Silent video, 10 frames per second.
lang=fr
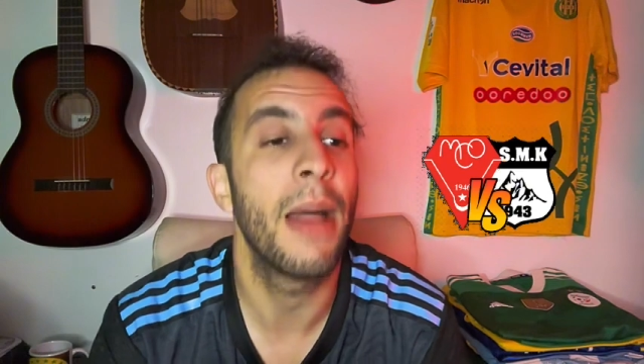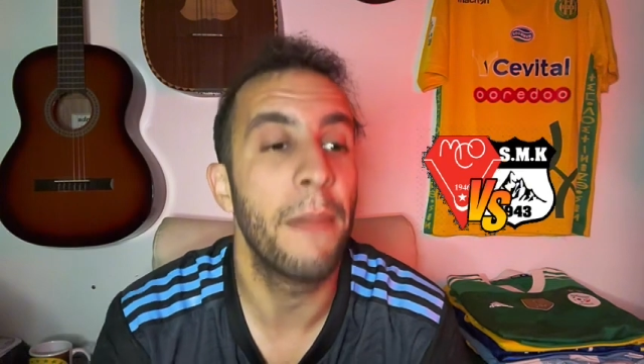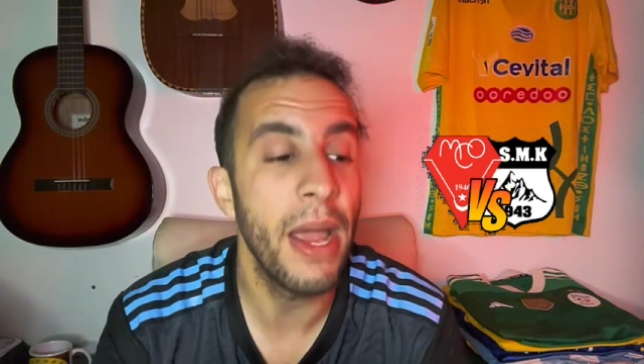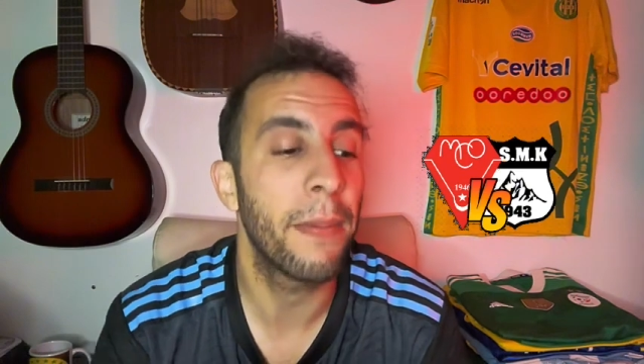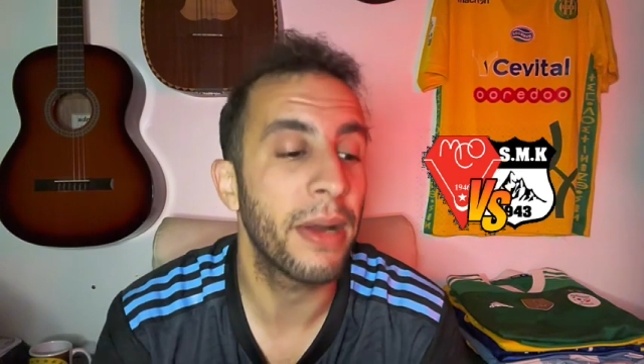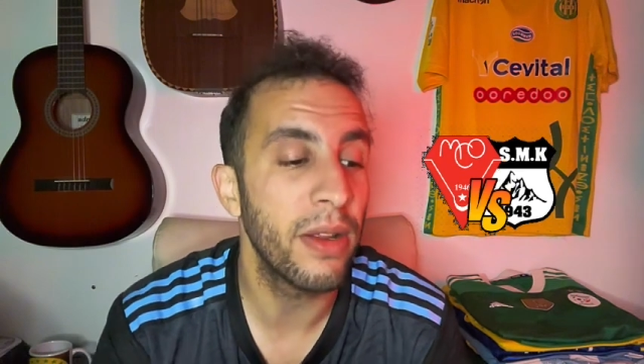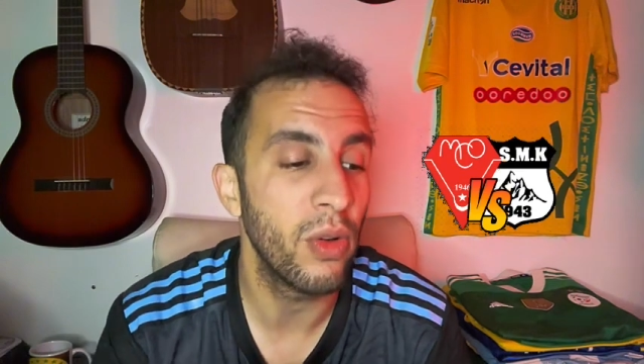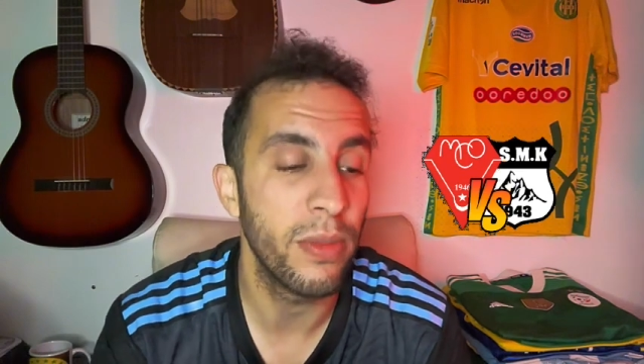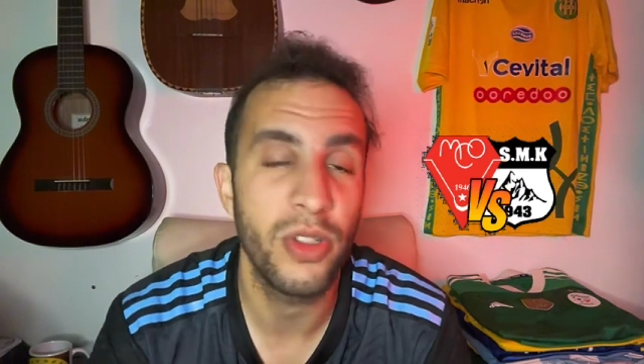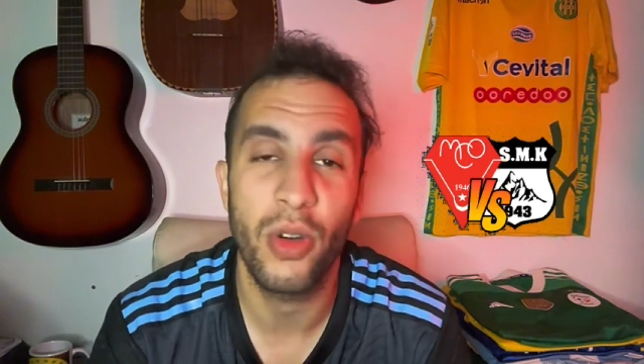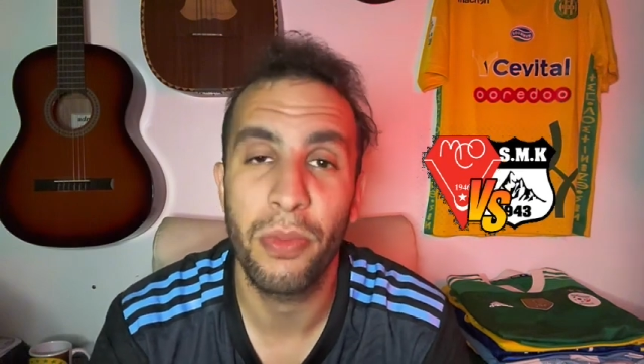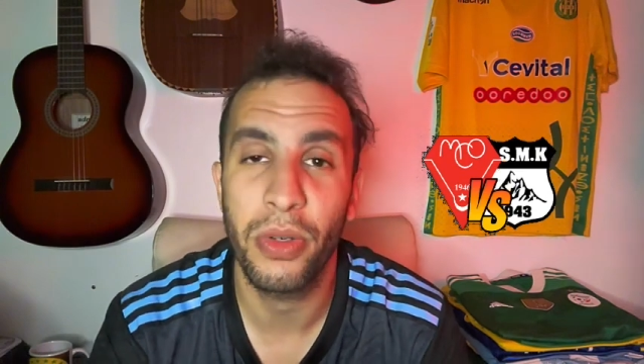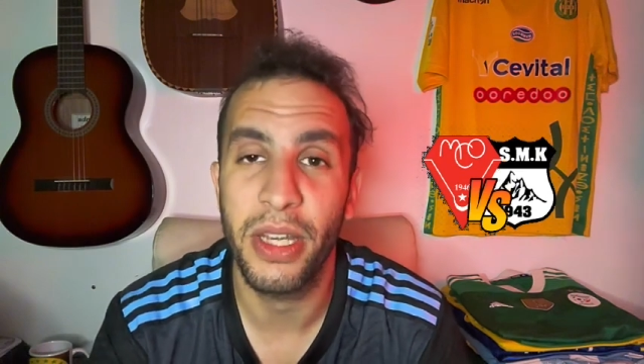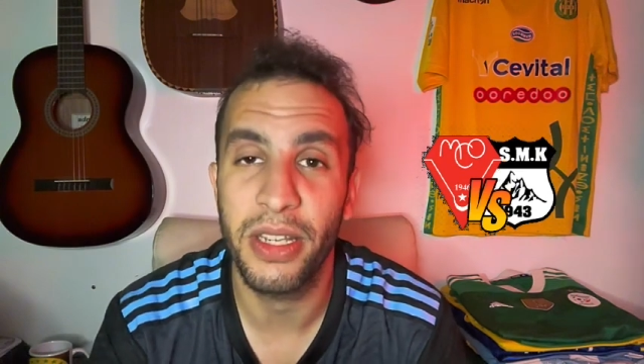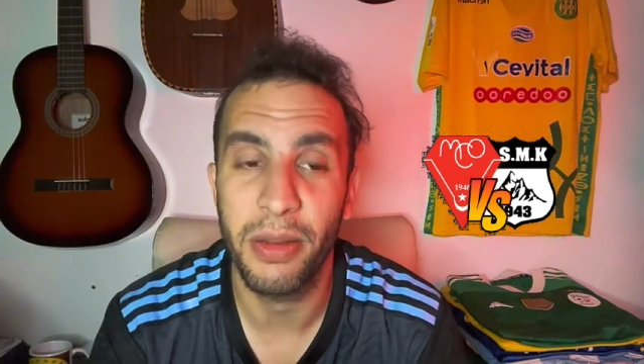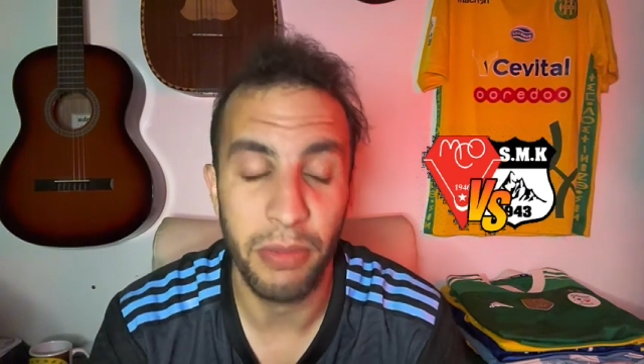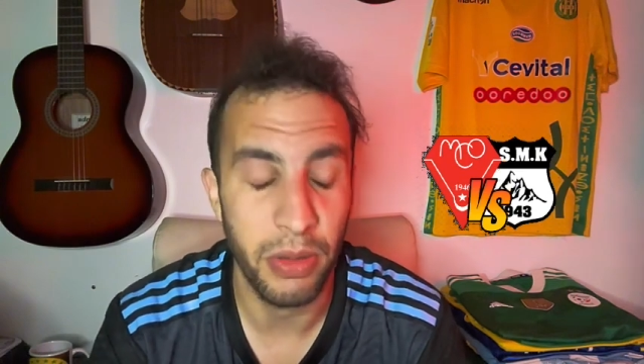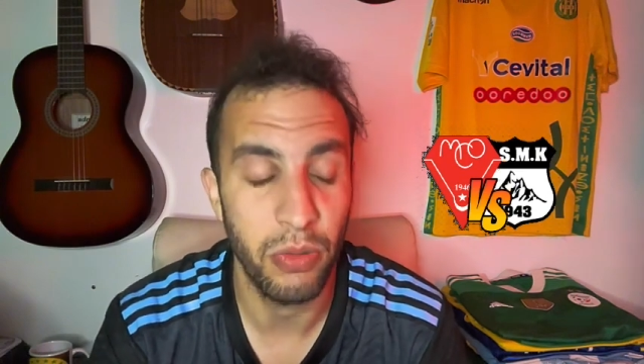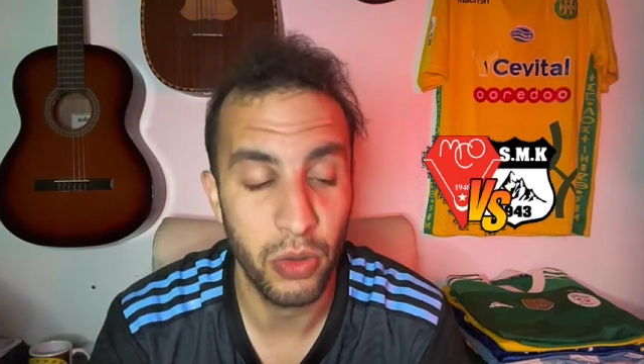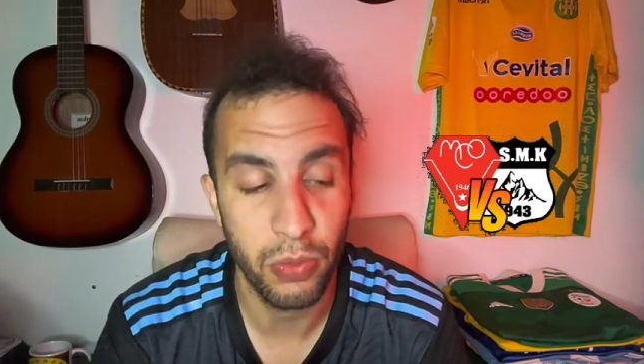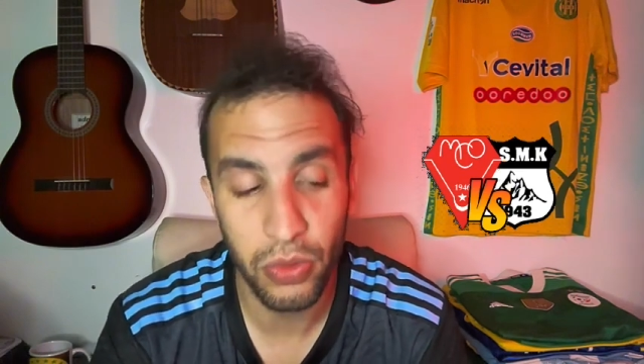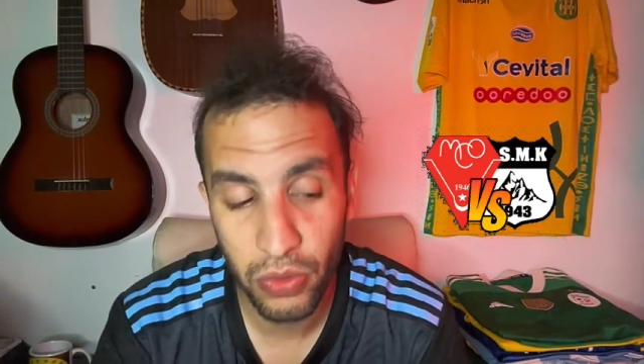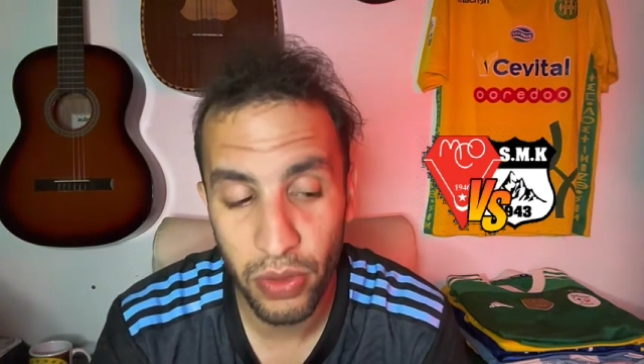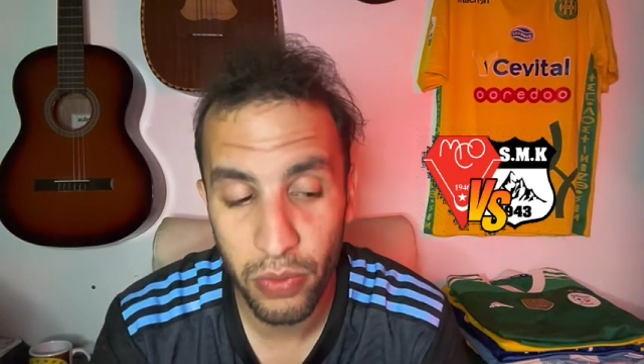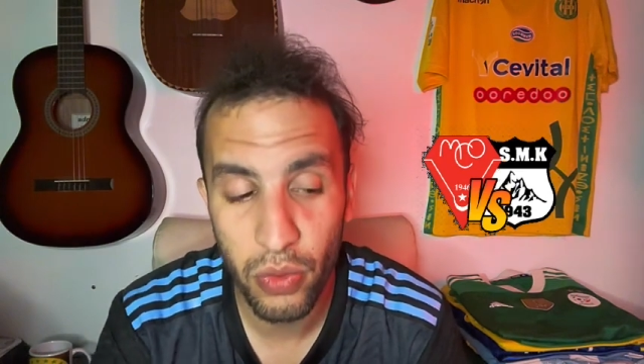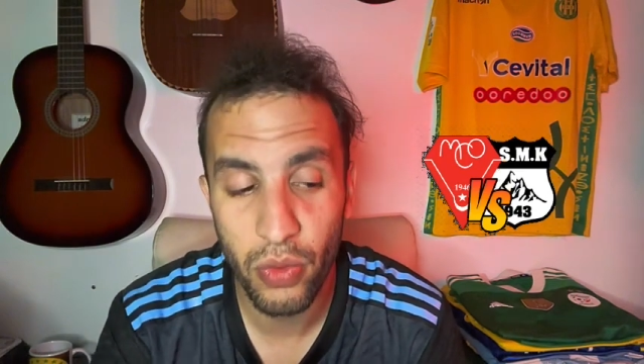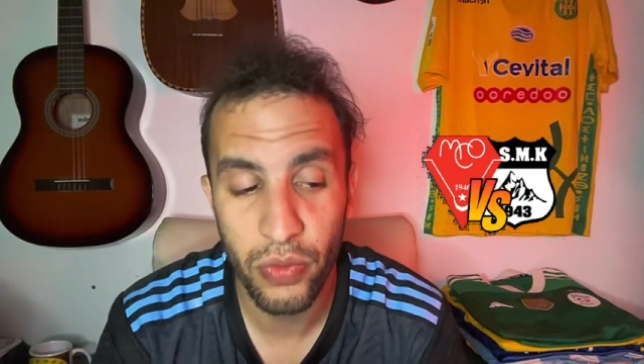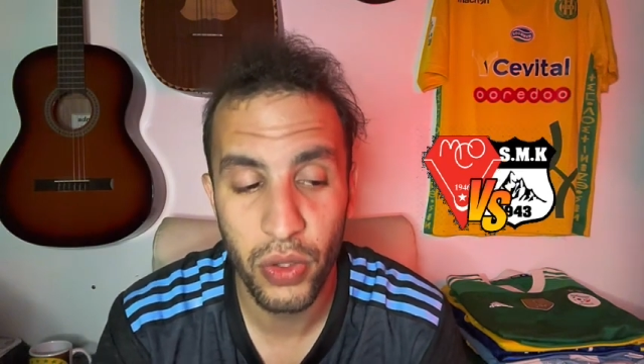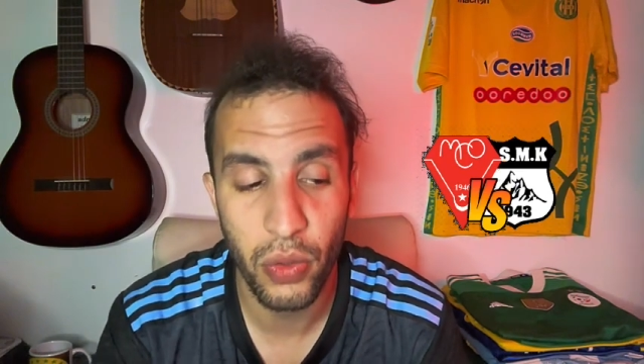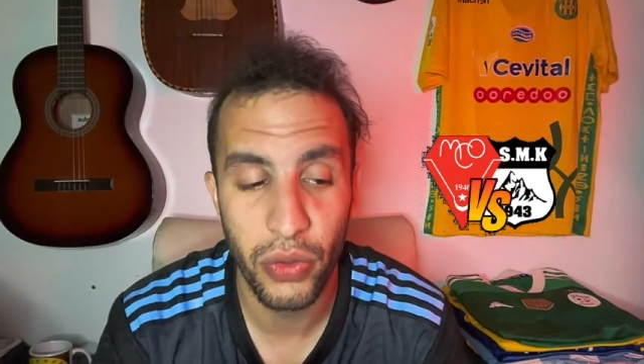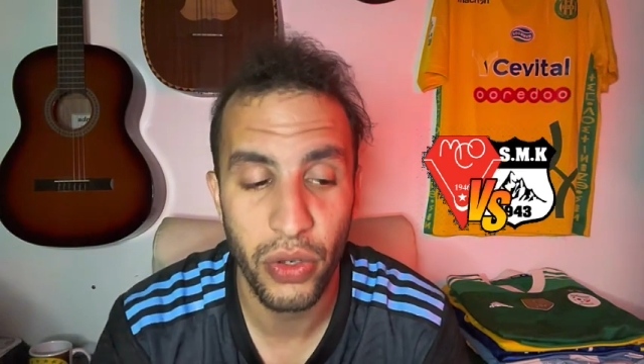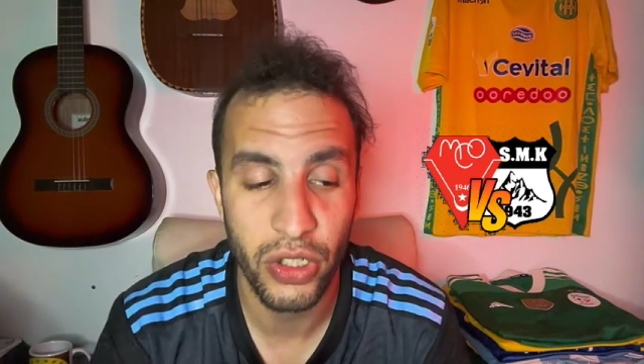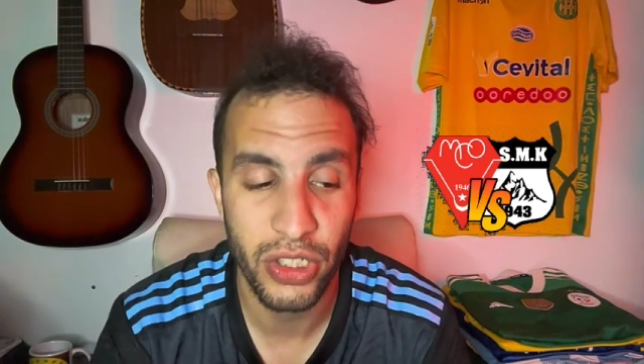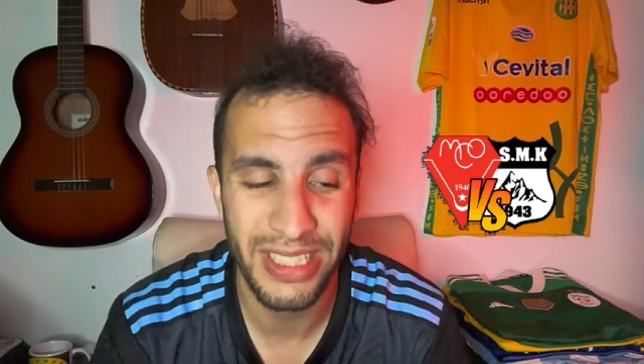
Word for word: Mais à pareil, le MCO peut gagner. Je pense qu'un nul ou une victoire de Hunchla,